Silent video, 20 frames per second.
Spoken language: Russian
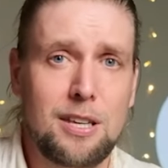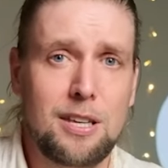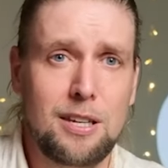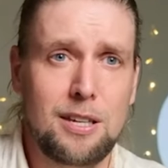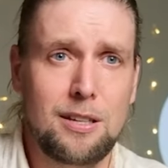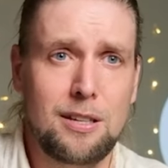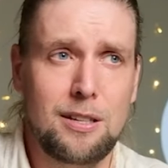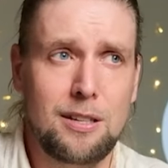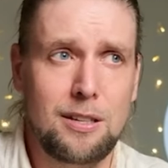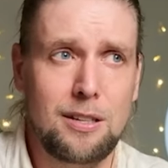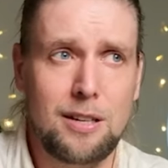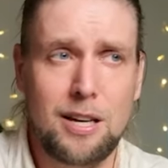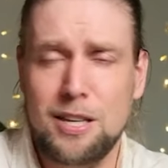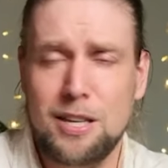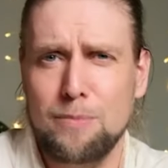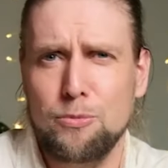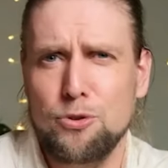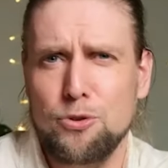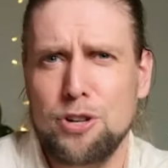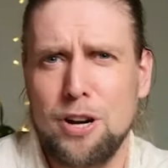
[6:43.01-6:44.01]
и они
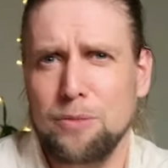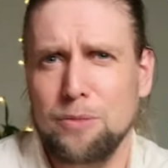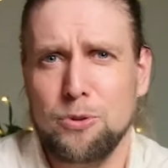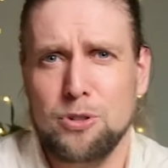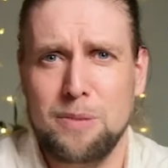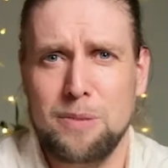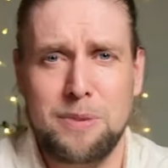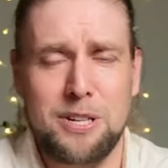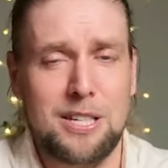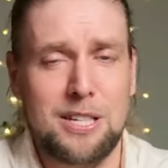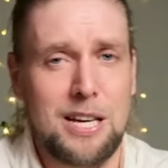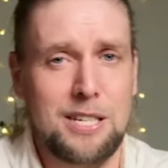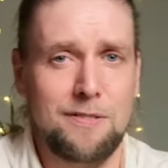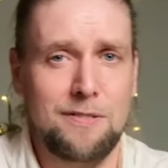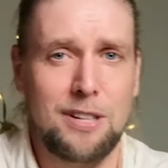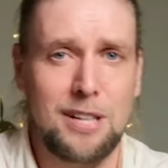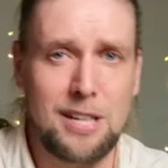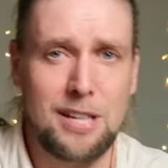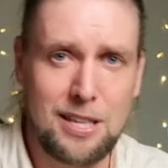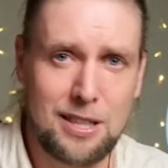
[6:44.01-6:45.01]
обучают просто
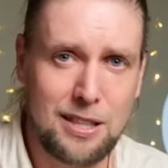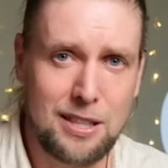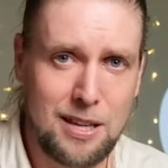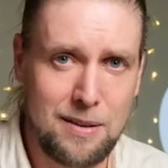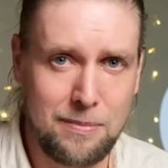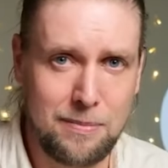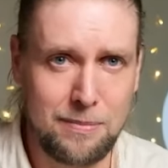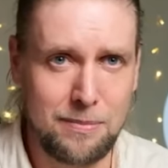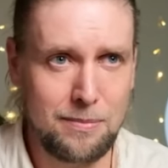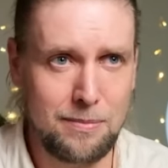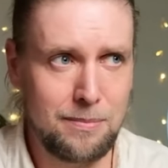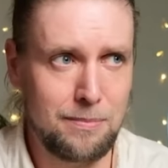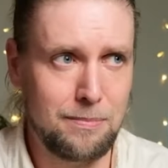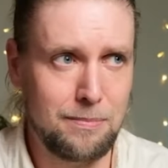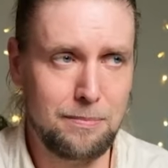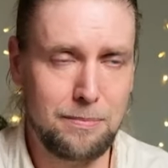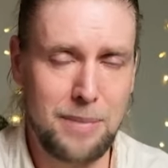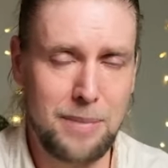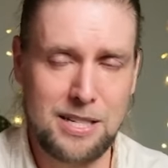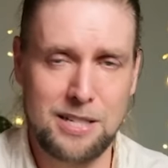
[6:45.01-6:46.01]
пересказывая какие-то
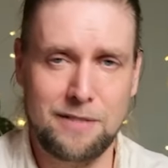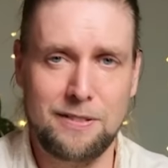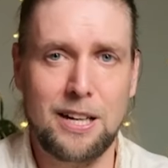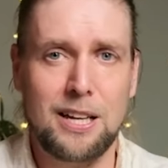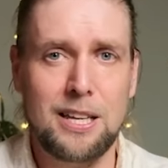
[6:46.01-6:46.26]
там базовые